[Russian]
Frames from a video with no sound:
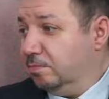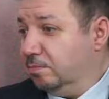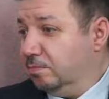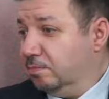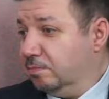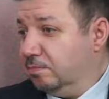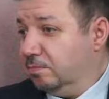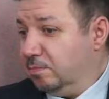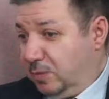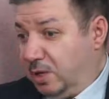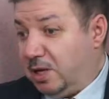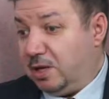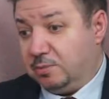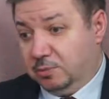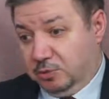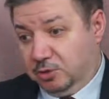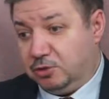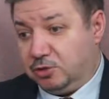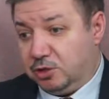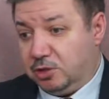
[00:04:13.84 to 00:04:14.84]
просто да,
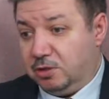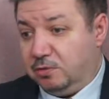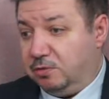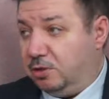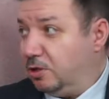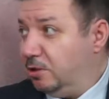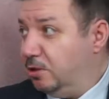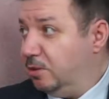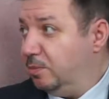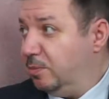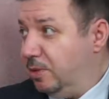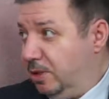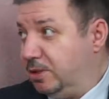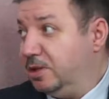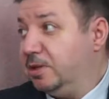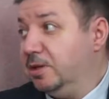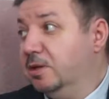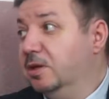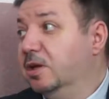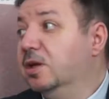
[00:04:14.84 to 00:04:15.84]
разновидность. совершенно верно.
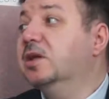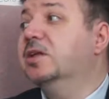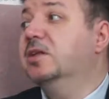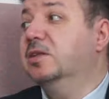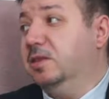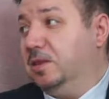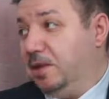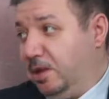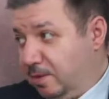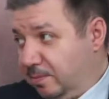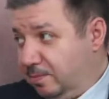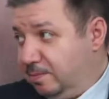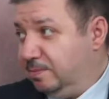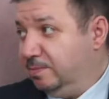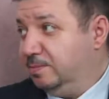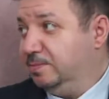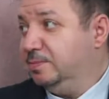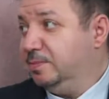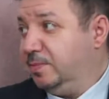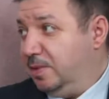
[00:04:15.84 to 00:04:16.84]
Обычная это... разновидность да,
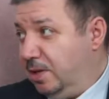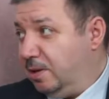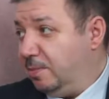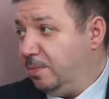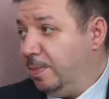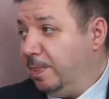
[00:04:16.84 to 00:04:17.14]
гриппа. Да.